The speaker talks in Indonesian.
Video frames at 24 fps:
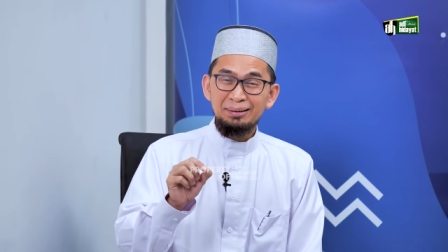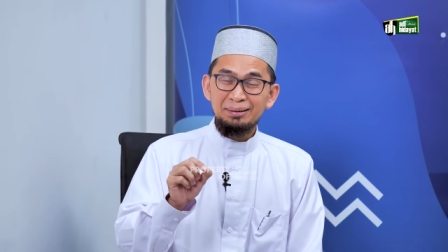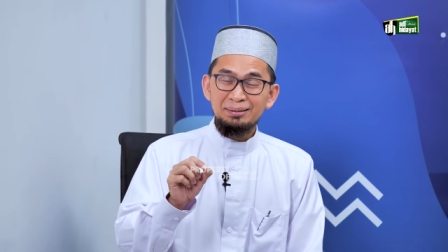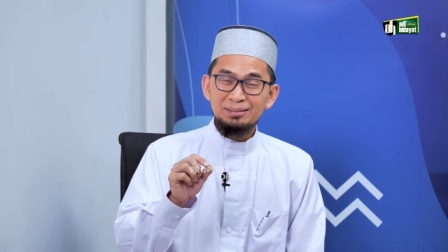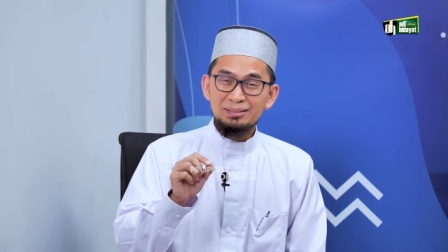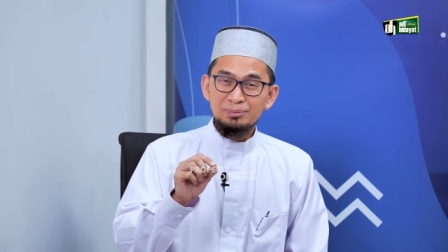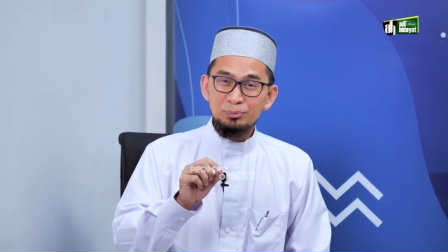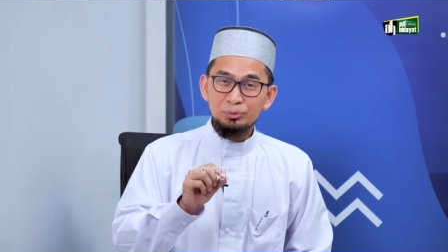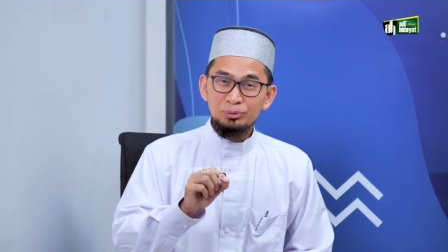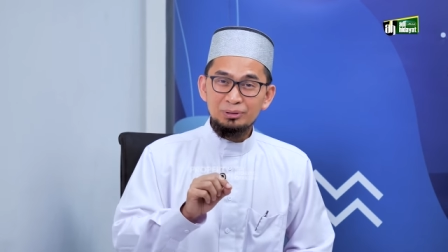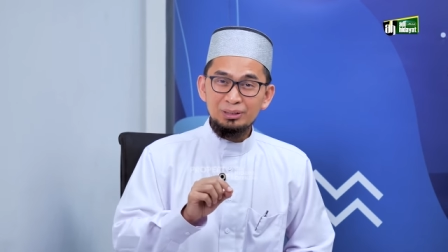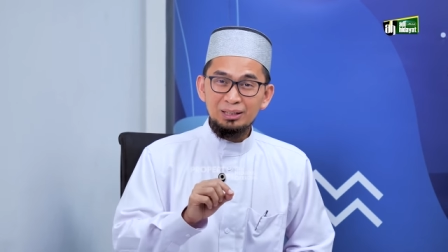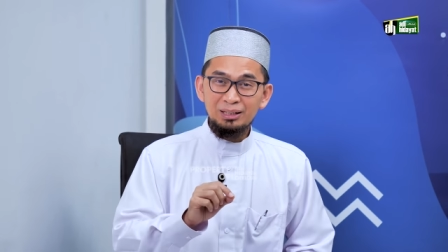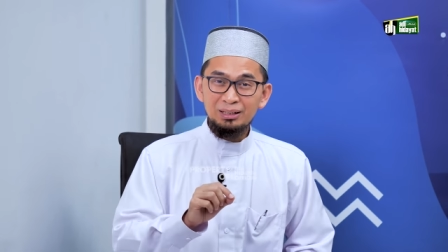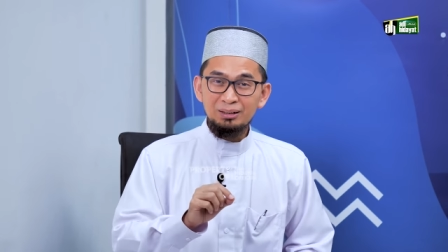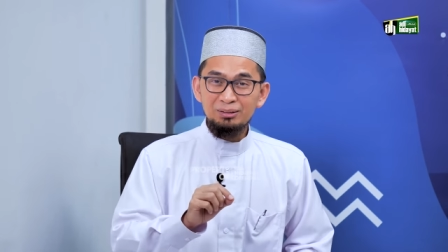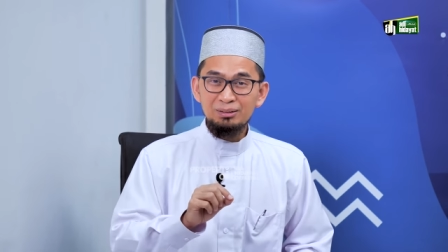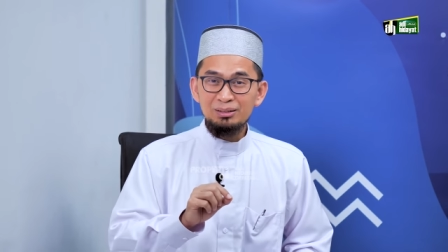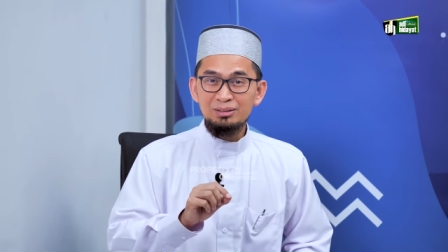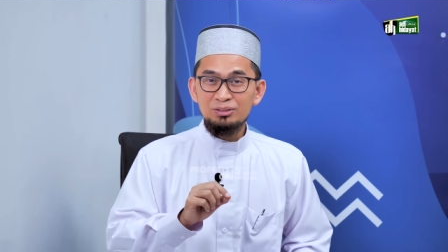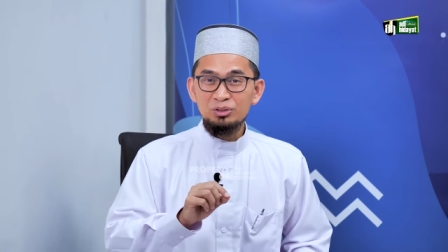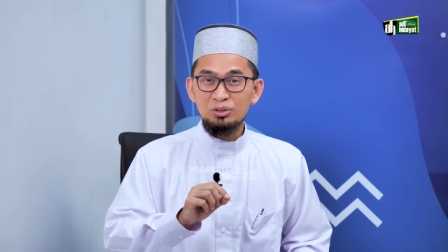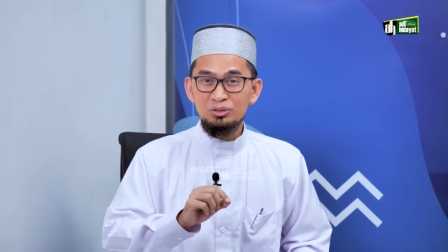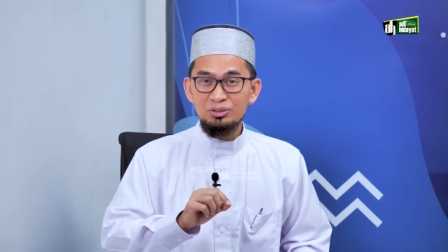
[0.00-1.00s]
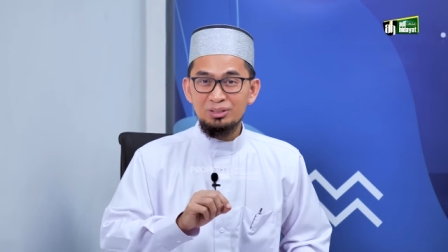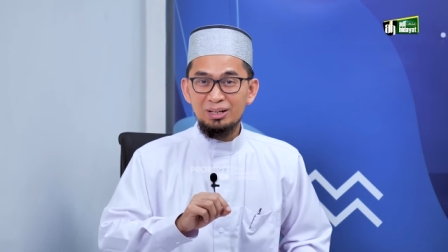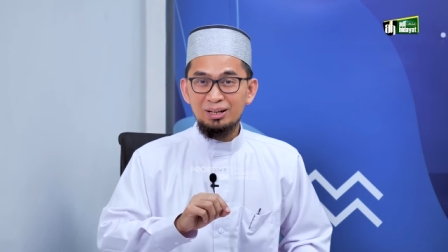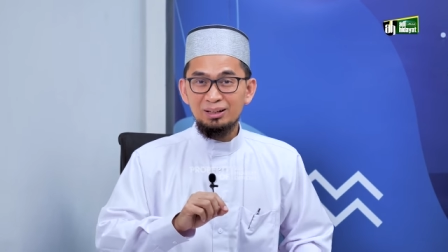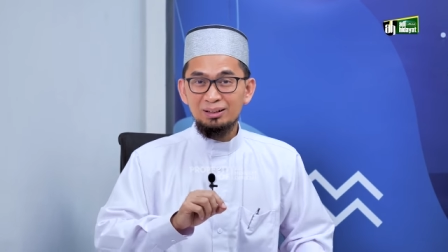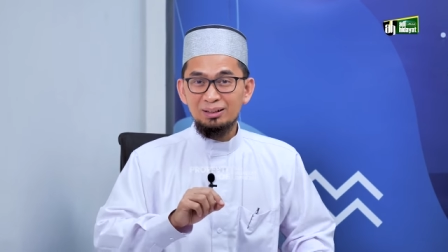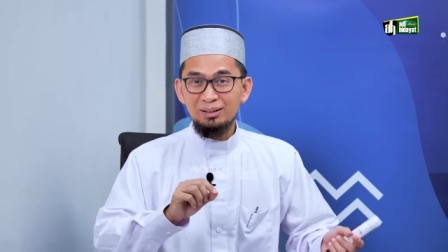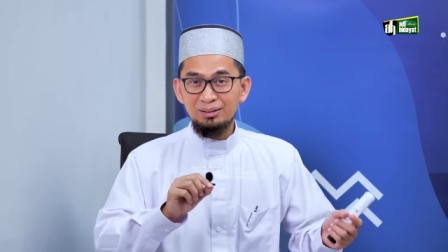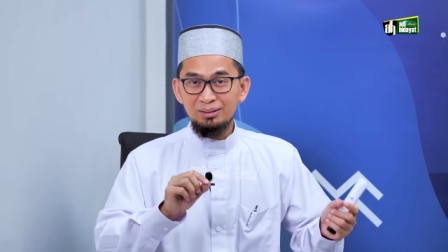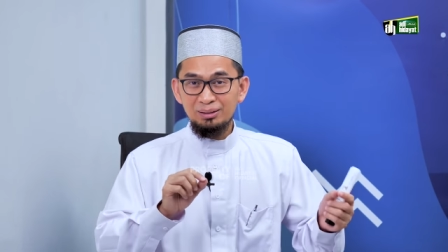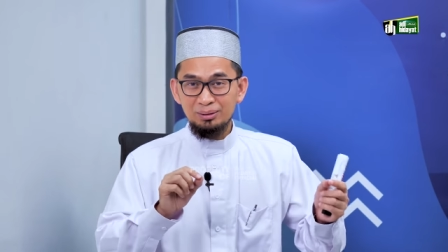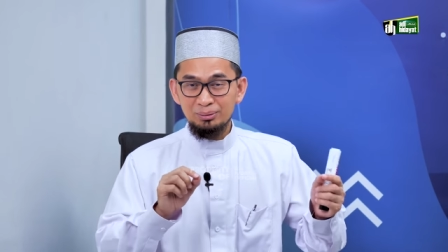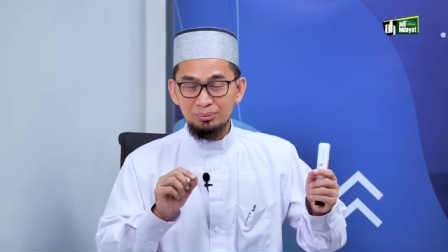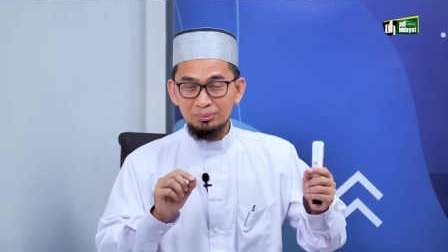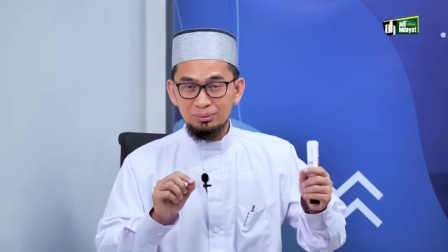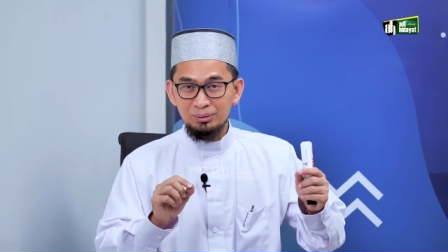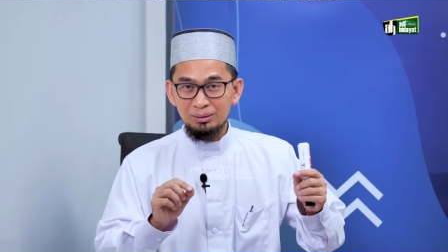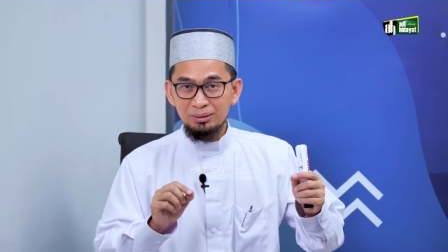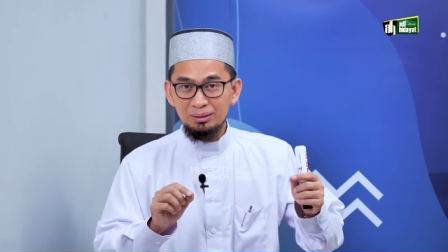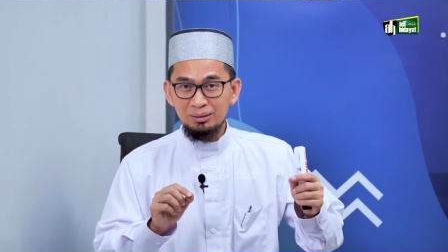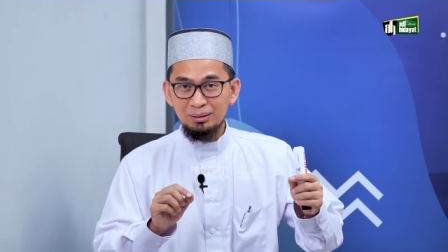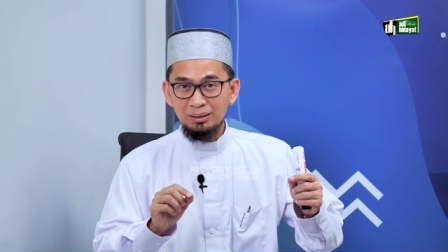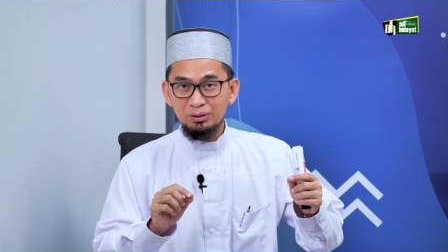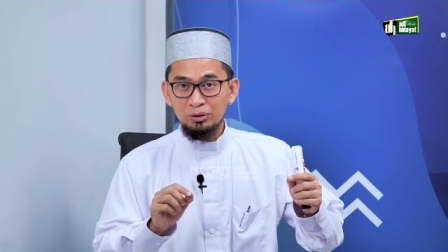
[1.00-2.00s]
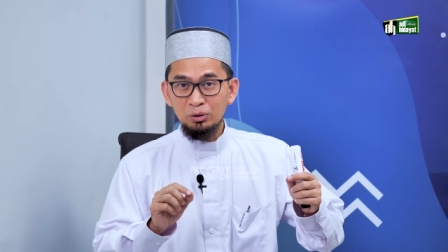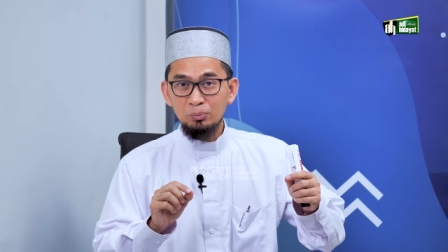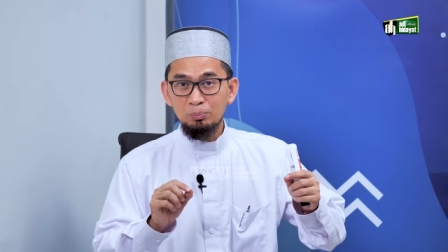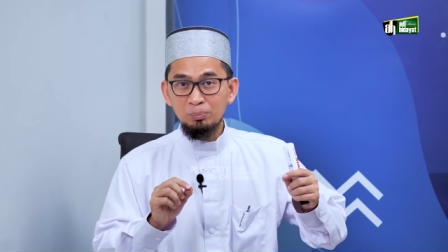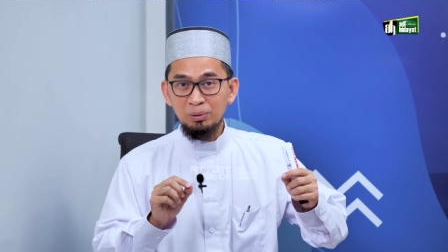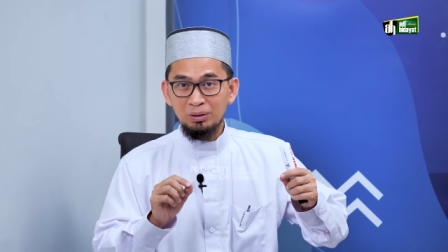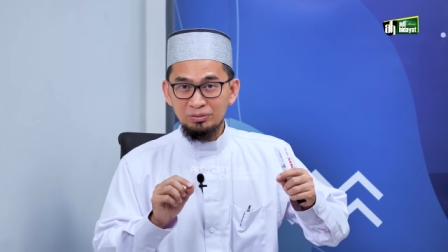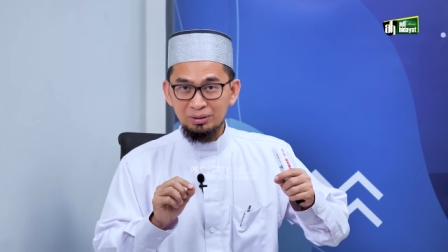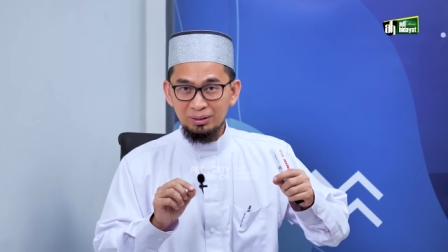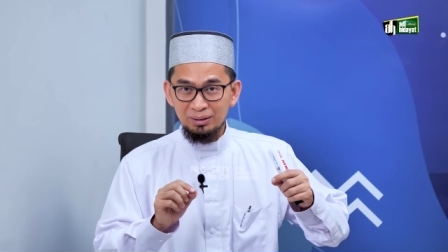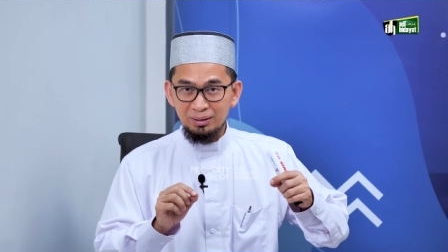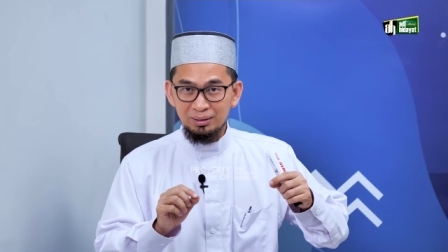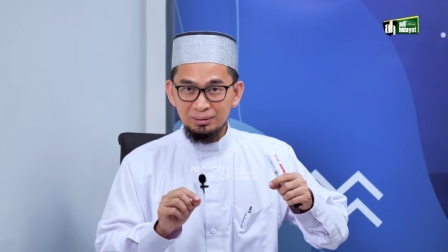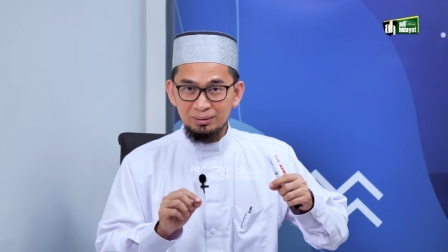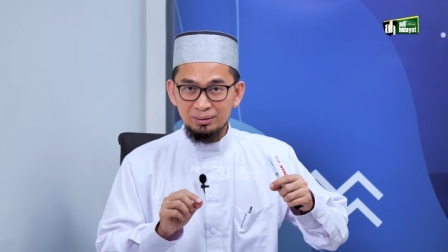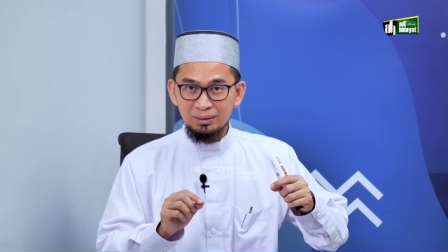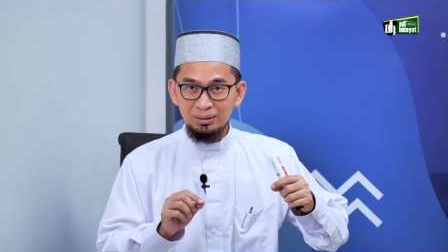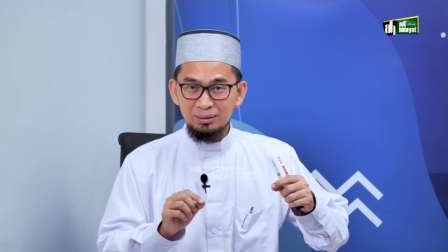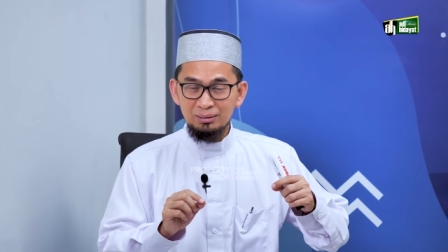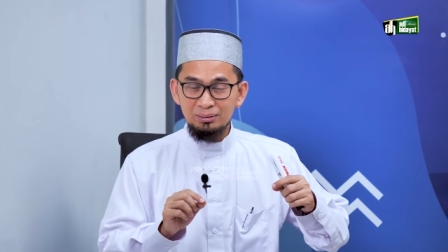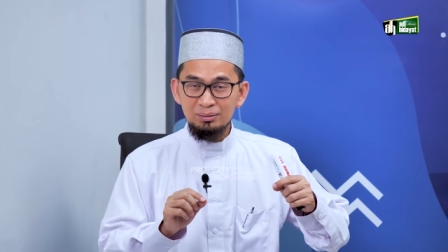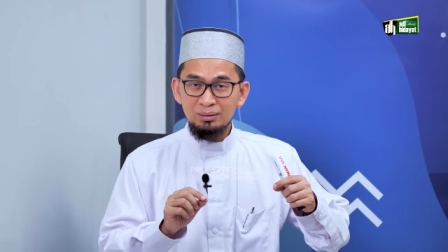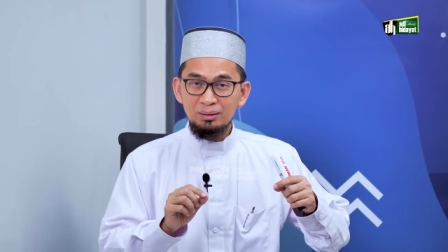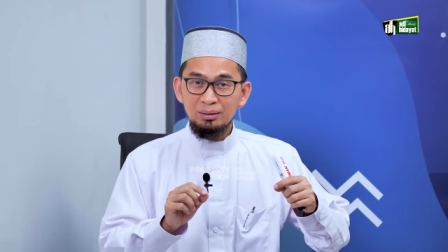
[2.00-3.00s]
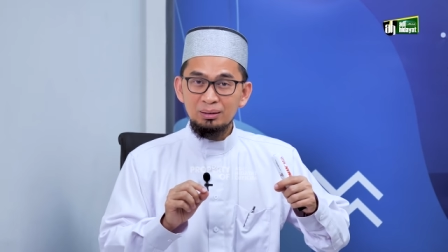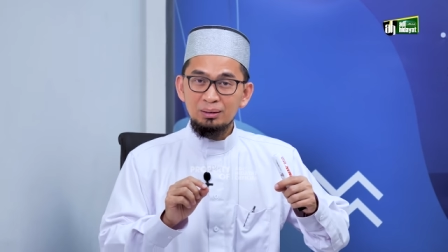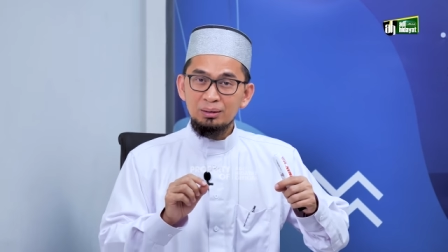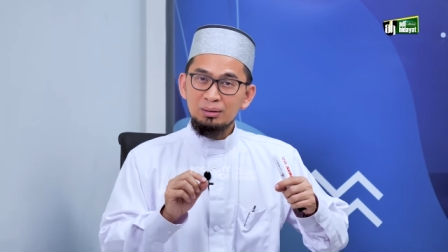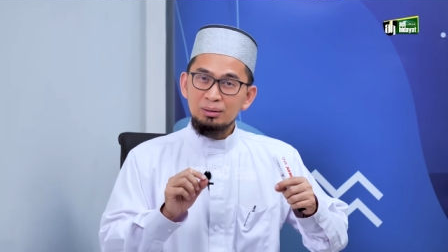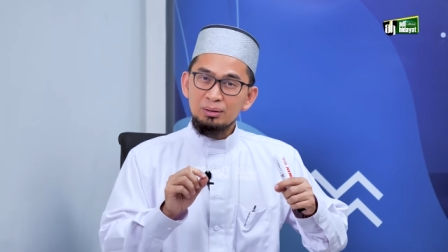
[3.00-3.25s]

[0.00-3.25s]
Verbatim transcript: seputar sejarah Yahudi atau perjalanan